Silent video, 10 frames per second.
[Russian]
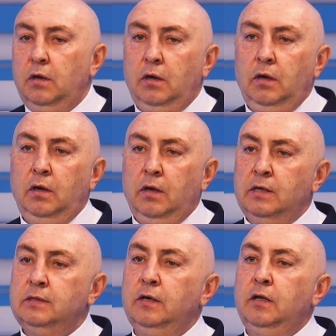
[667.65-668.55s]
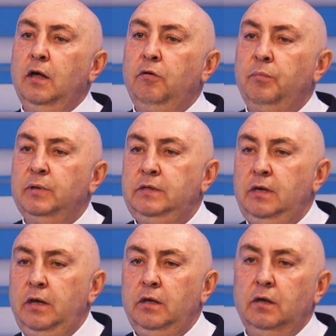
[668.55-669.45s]
И если главы
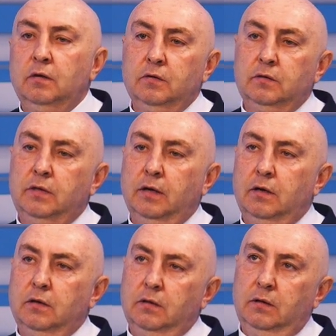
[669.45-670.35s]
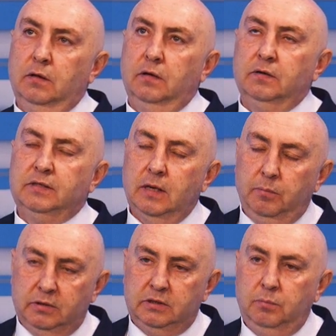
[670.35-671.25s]
поселений так э,
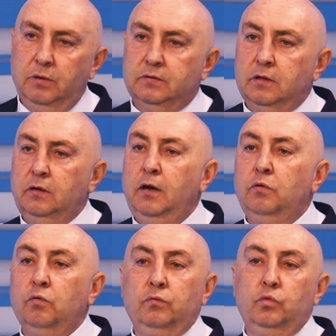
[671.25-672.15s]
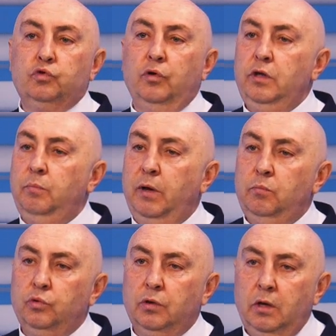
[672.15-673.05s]
сами себе заглянут в душу, они
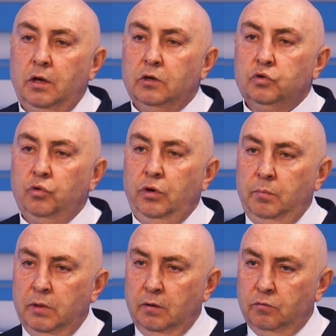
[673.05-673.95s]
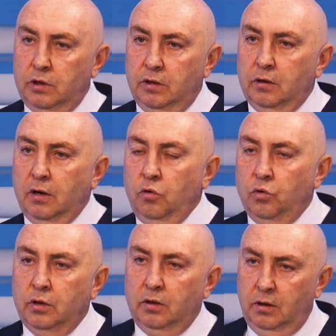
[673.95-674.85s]
поймут, что именно вот эти
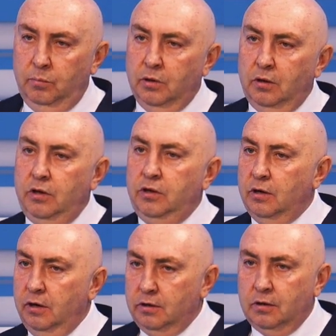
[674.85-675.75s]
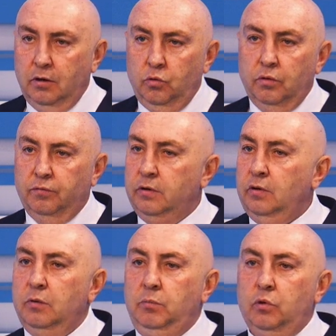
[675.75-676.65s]
районы, именно лидеры этих районов,
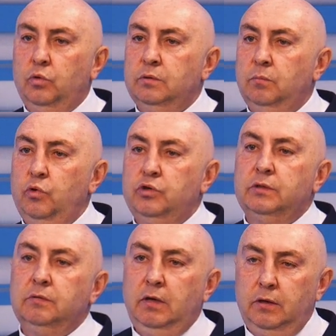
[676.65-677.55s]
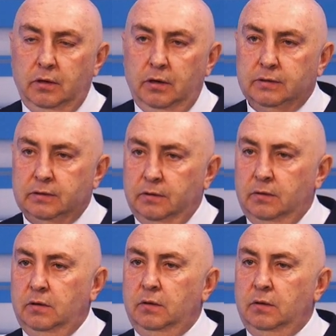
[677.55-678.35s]
они лоббируют больше свои интересы.